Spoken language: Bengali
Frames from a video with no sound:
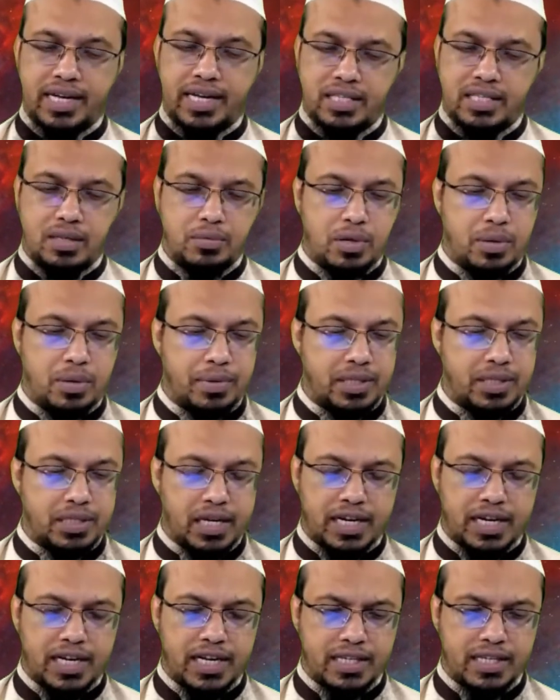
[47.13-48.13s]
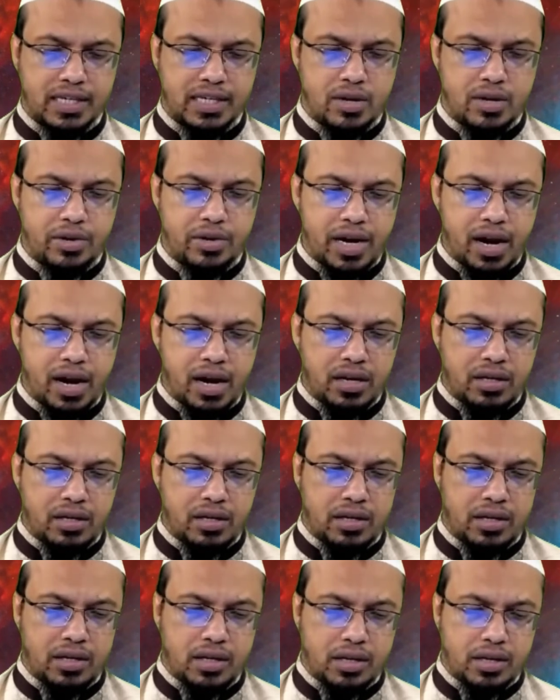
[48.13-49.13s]
রেখেছেন বলে আমার জানা নেই যার কারণে
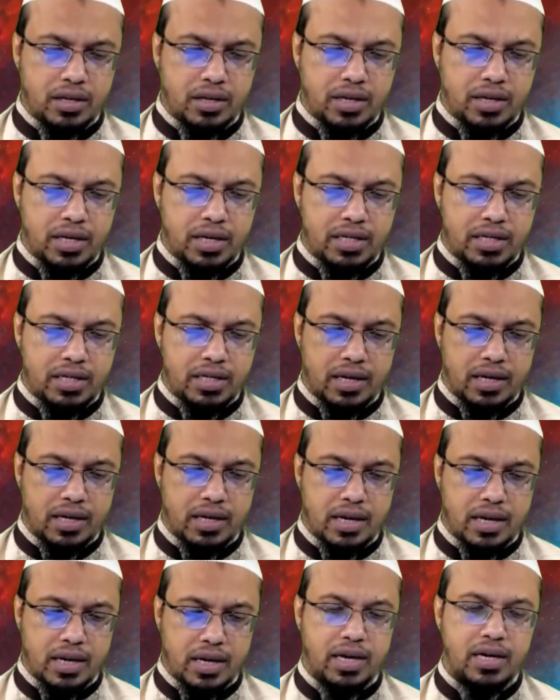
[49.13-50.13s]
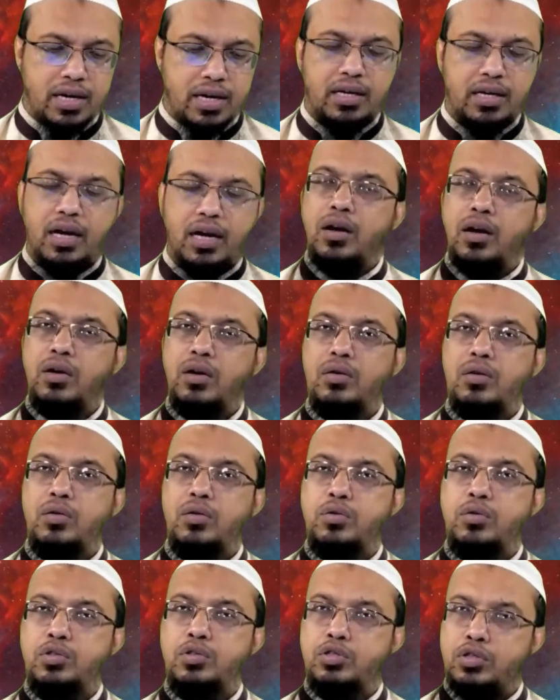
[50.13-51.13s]
এটা রাখাটা
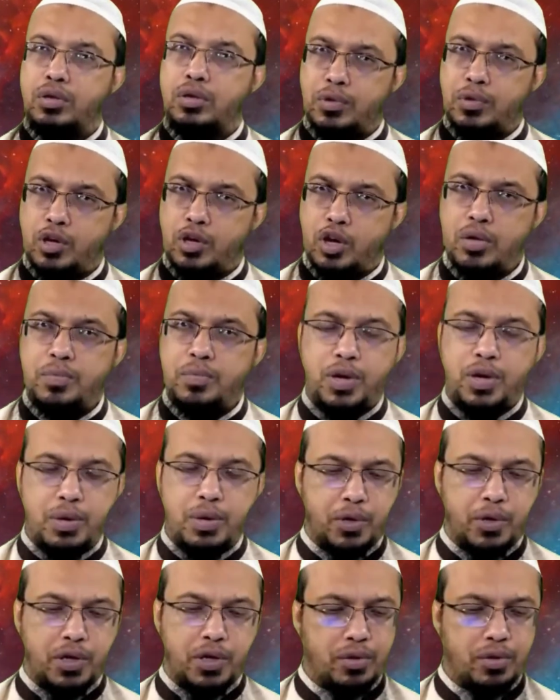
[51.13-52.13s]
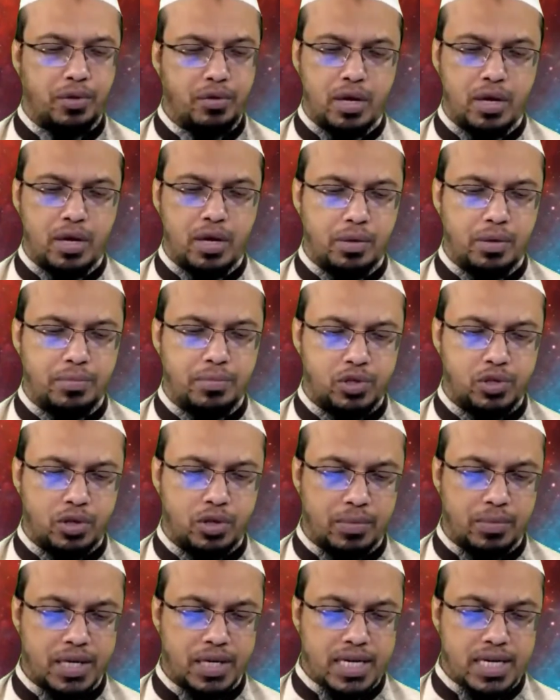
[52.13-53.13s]
উত্তম নয় বলেই মনে করি আল্লাহ নবী
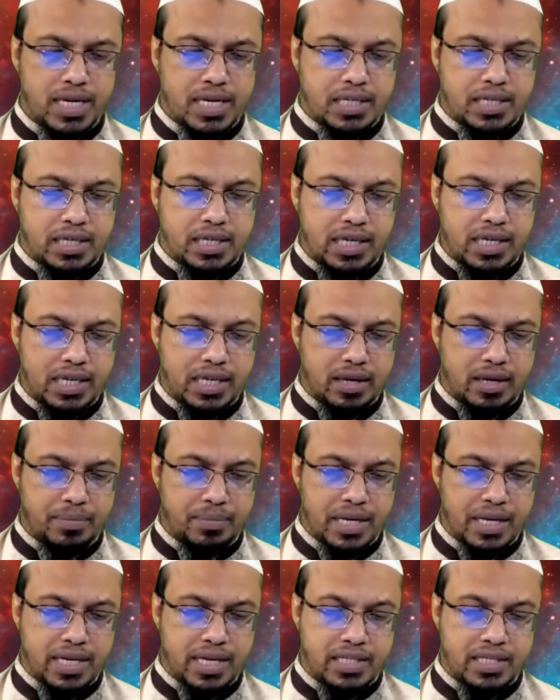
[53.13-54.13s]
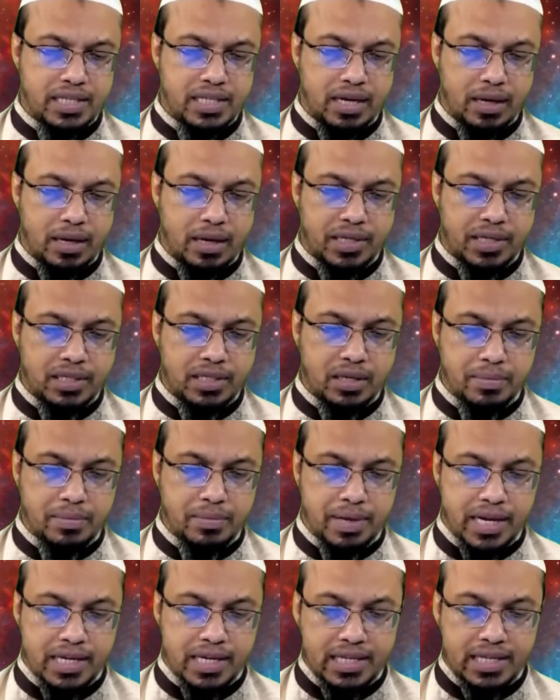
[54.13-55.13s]
সব সাদি আক্তার আপনি লিখেছেন আমার
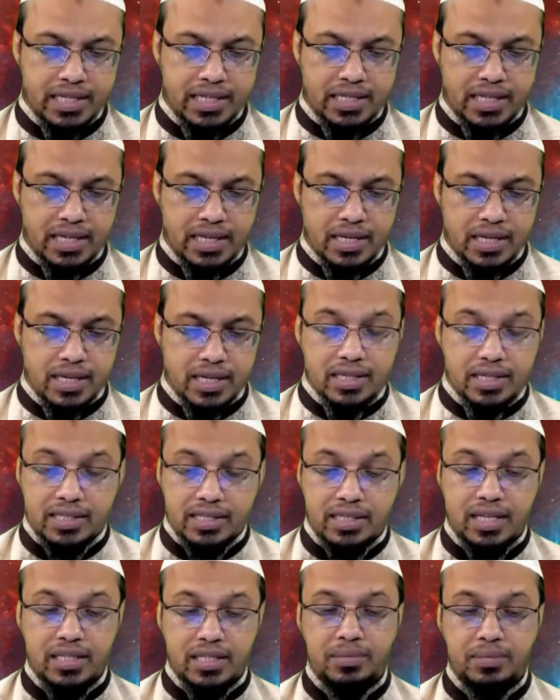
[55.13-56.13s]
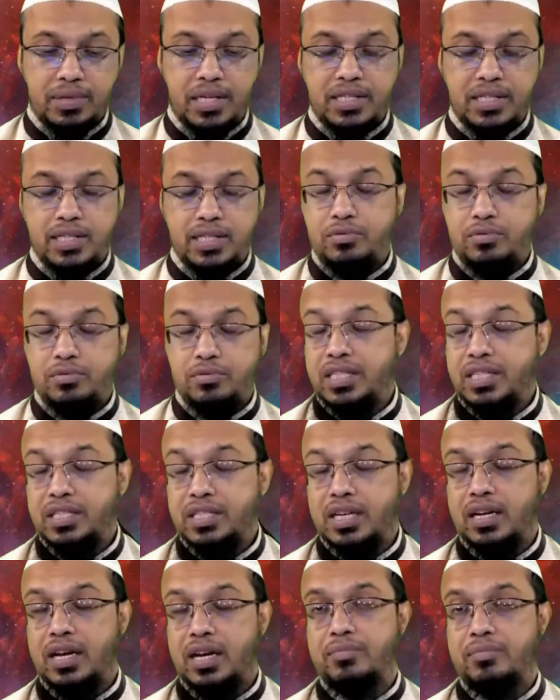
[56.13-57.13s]
স্বামী মারা গিয়েছে তাছাড়া জিবরিল যেহেতু
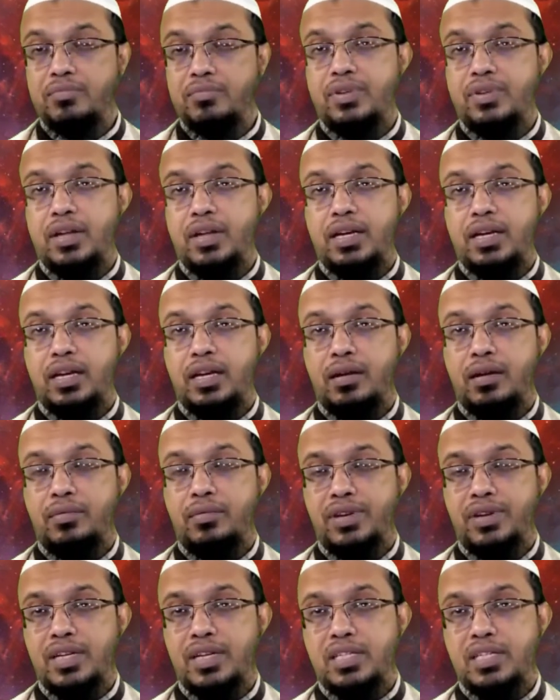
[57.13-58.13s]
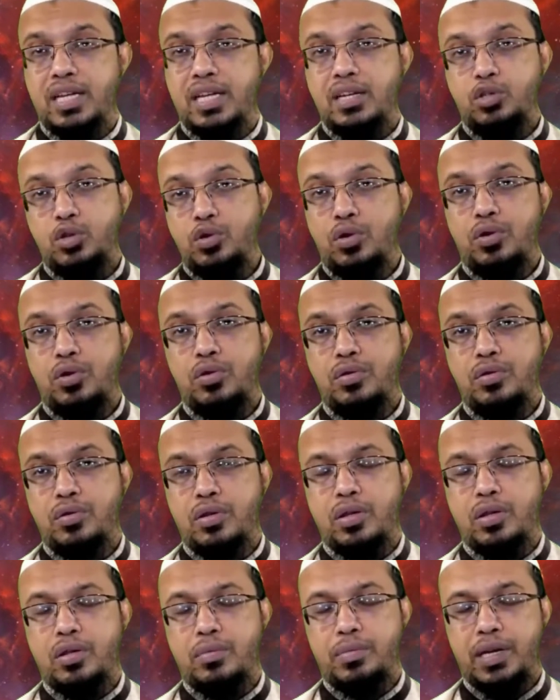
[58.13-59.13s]
ফেরেস্তার নাম এটা ফেরেস্তার জন্য
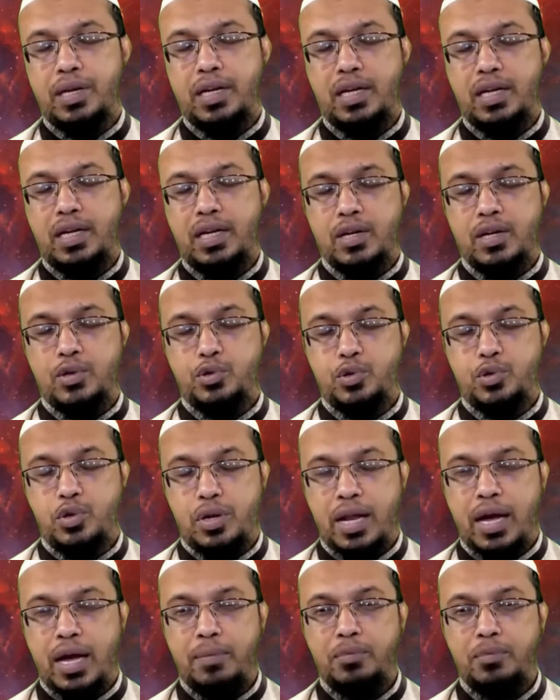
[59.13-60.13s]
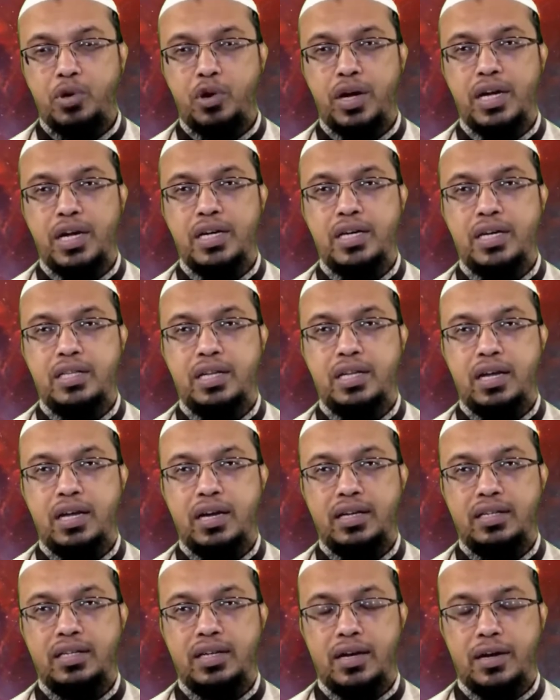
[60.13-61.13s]
মানে শুধু নাম নয় এটা
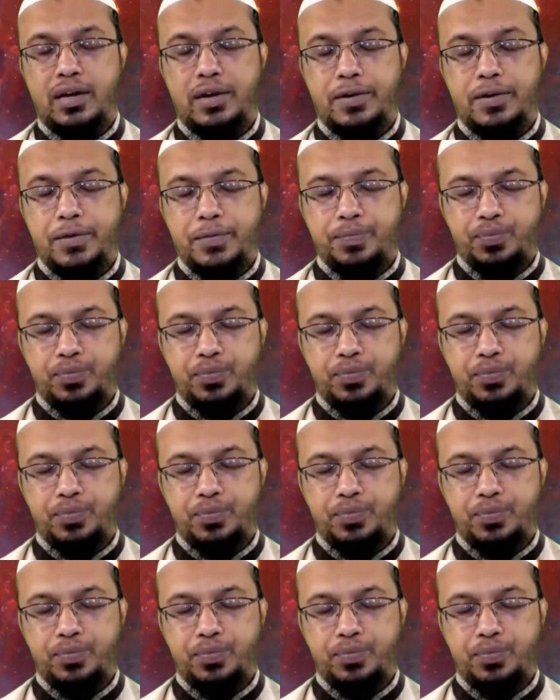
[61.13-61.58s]
তার একটা